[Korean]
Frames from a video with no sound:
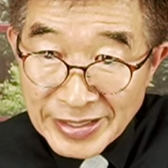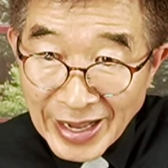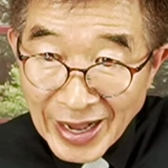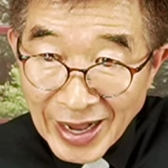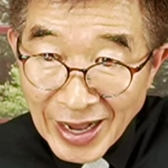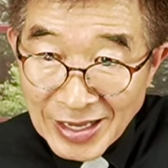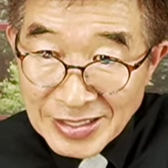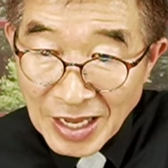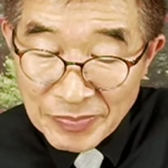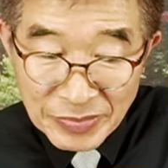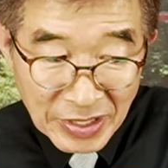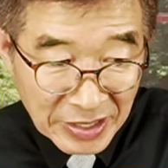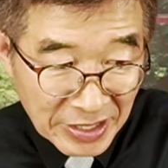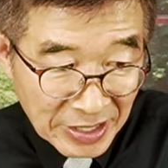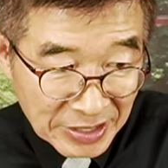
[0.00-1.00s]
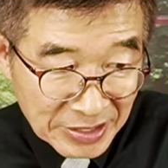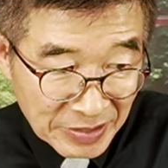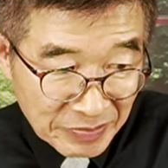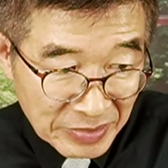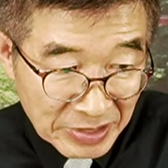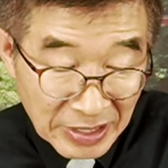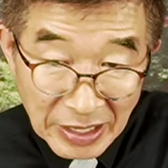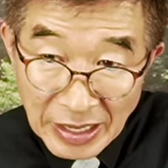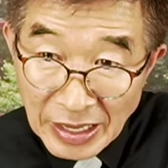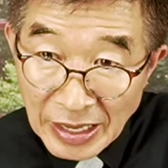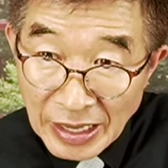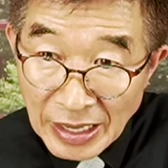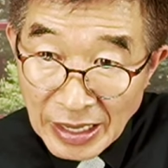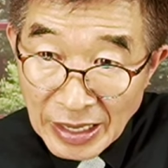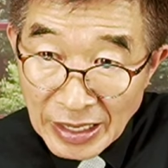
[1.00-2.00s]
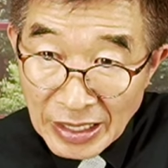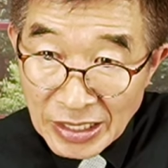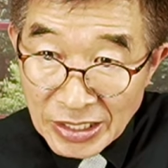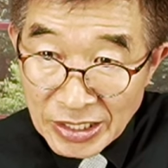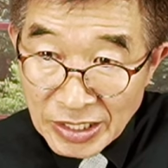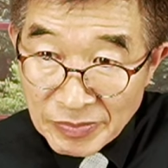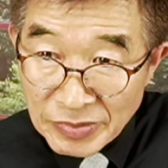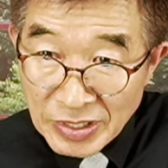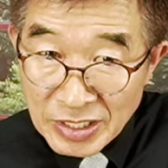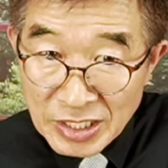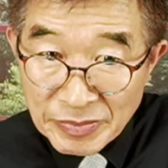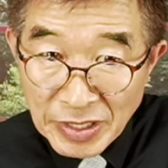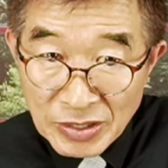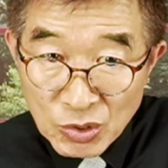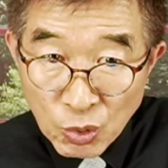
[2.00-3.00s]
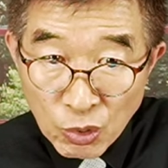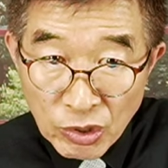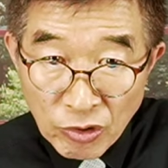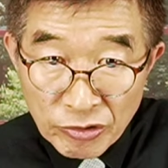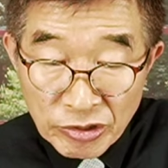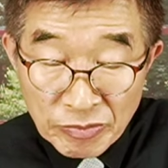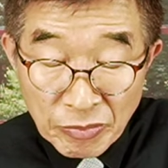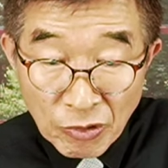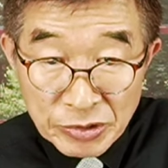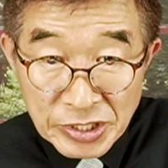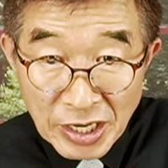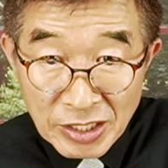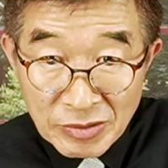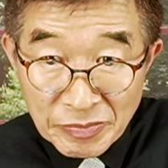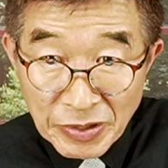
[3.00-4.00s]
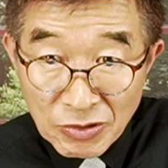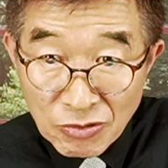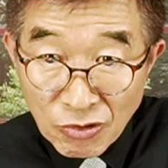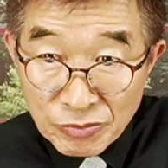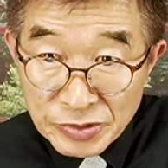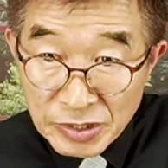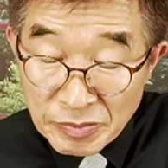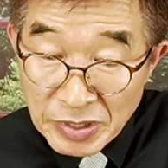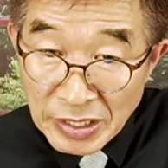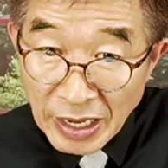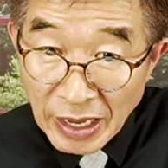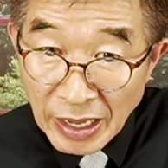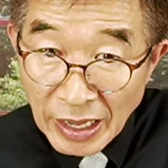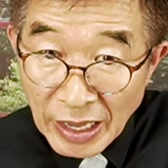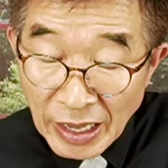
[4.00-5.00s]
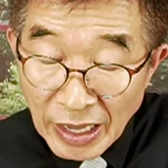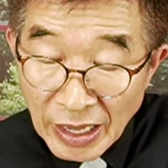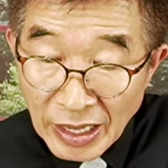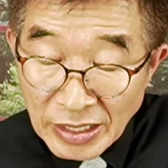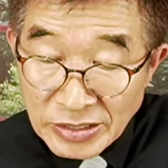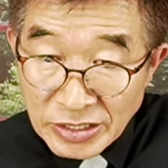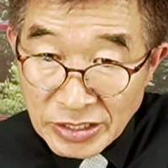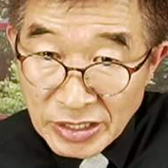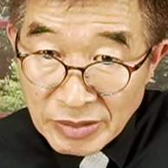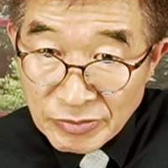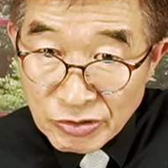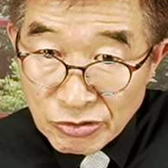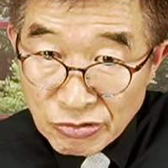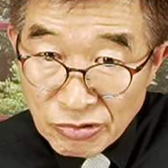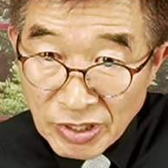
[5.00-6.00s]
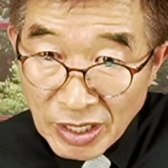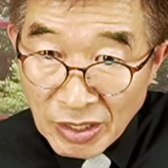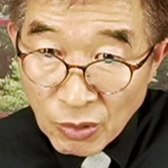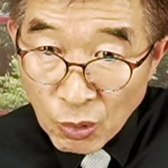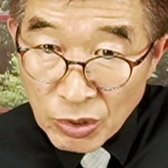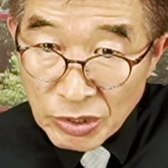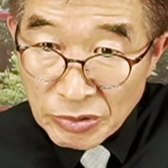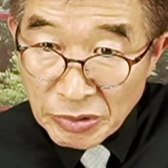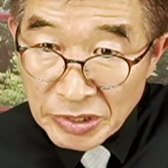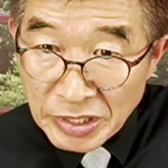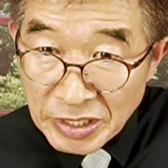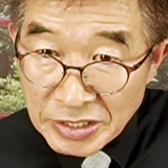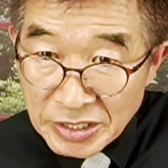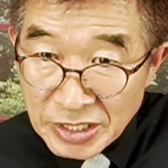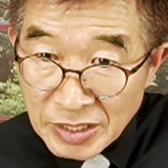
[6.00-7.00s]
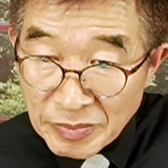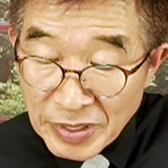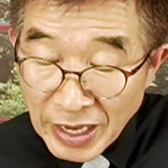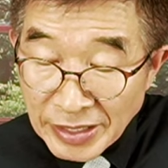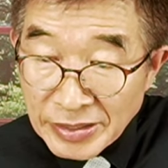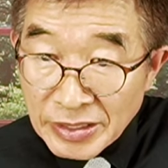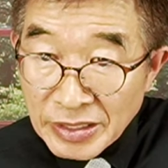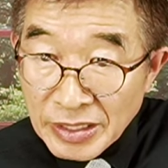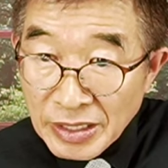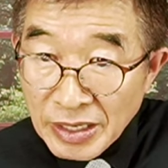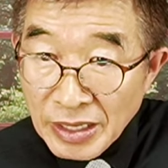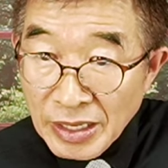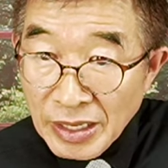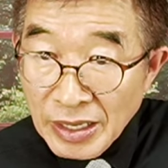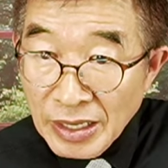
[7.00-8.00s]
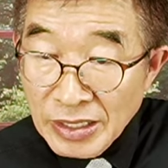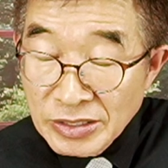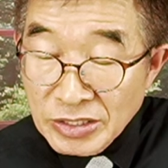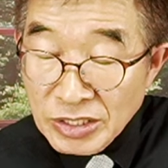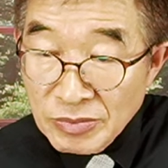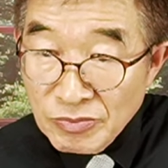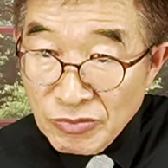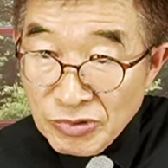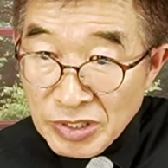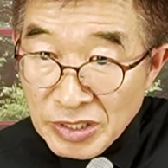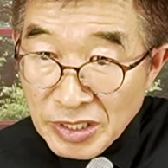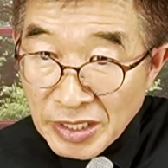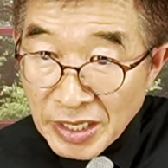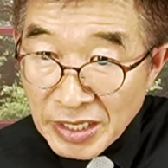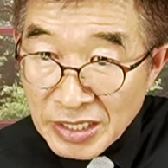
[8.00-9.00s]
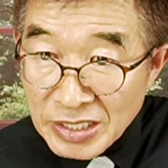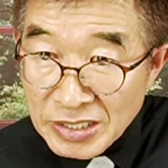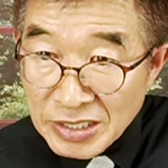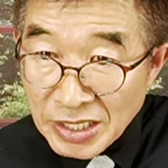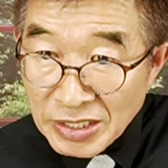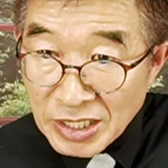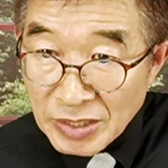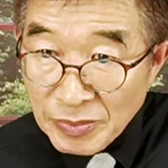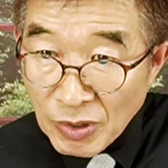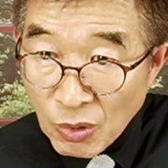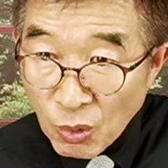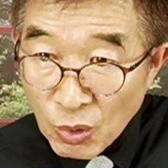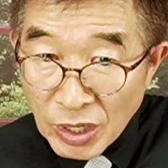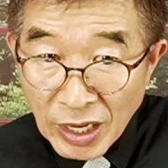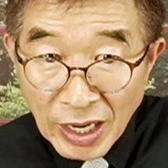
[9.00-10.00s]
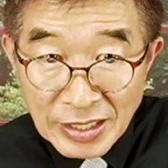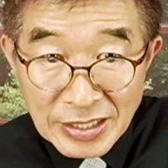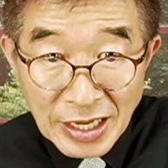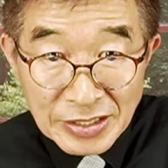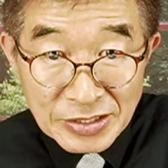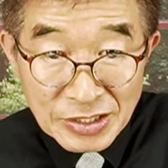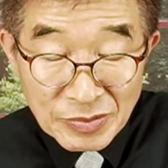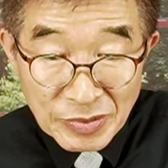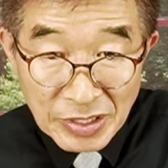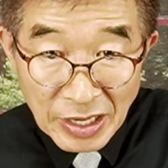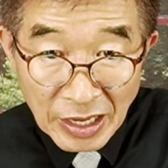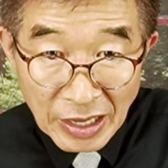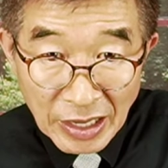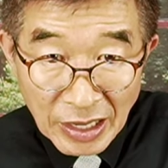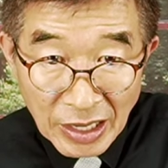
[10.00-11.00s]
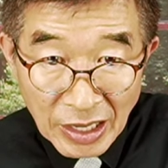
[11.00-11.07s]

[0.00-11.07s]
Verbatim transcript: 다 담당해야 됩니다. 힘들지만 돌아오는 보상은 별로 없습니다. 지금 수가를 올려도 열심히 한 전문의들에게 인센티브가 올라가지 않습니다.